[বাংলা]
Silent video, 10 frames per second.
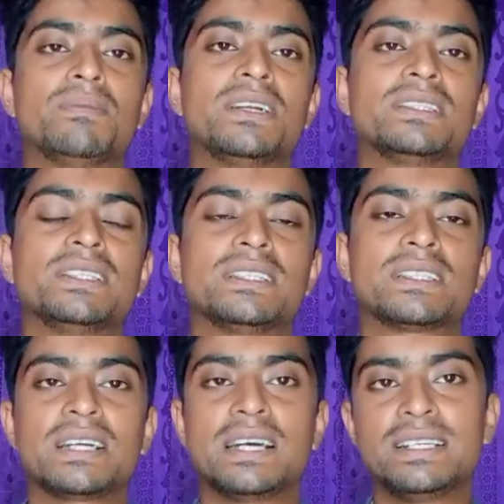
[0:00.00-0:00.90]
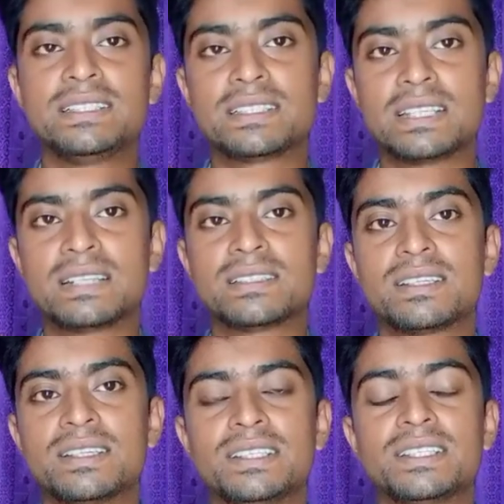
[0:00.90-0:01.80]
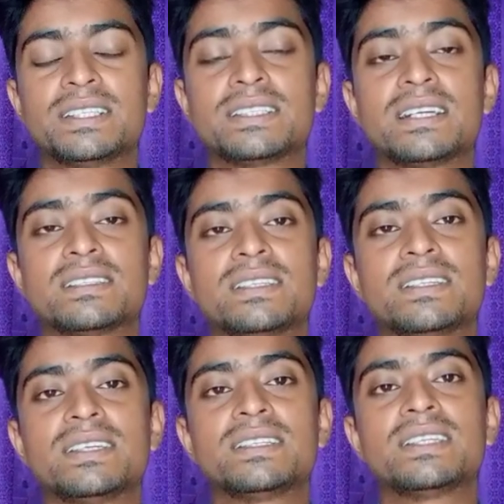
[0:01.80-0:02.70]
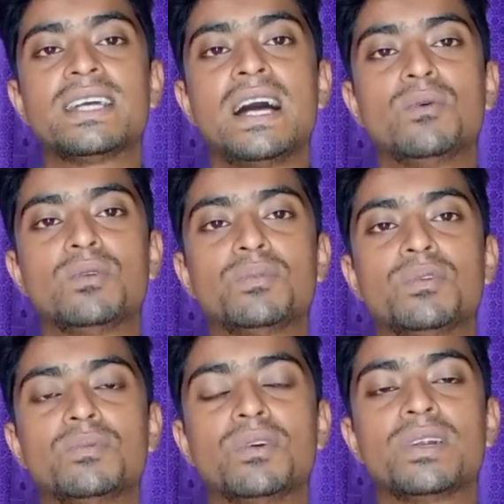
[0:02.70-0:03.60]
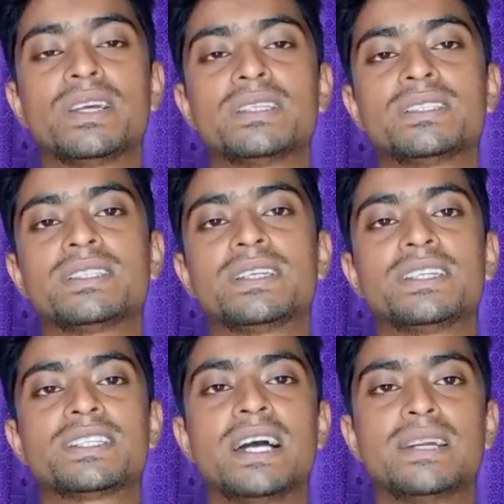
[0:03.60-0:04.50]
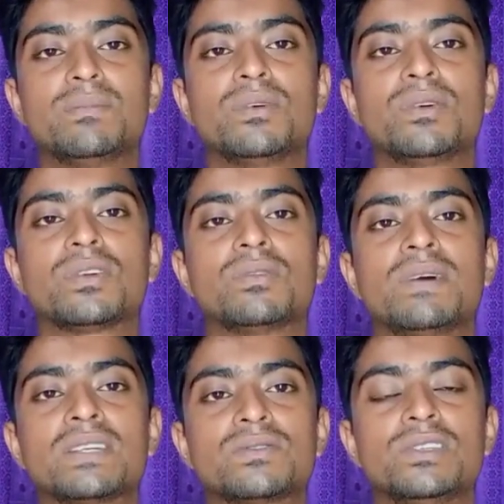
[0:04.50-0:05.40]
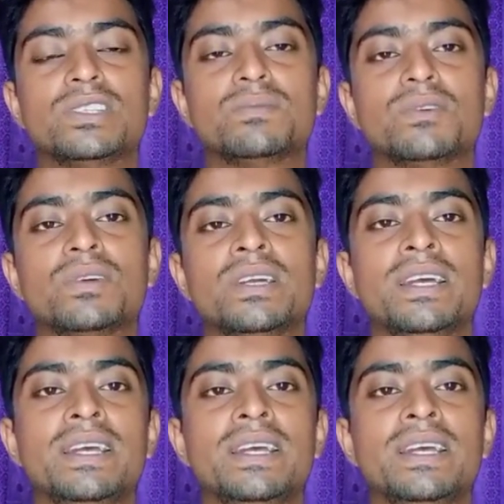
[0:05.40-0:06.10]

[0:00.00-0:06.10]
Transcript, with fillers: আপনার যে গাড়ির যে চার্জারটি সেই চার্জার থেকে যে আউটপুট ভোল্টেজ সেটি ষাট ভোল্ট অথবা আটচল্লিশ ভোল্ট